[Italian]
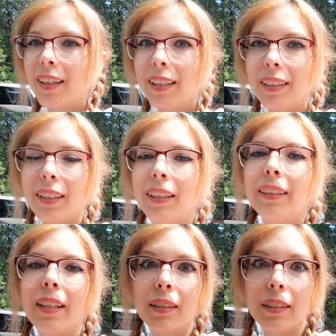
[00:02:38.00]

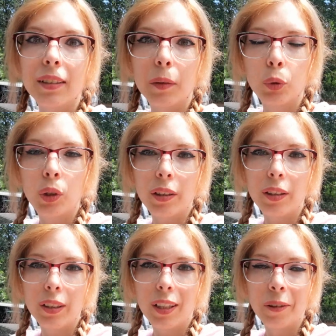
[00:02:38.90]
ed era senza
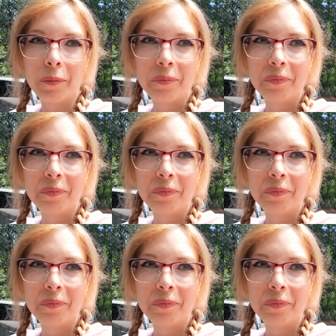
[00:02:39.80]
mutandina.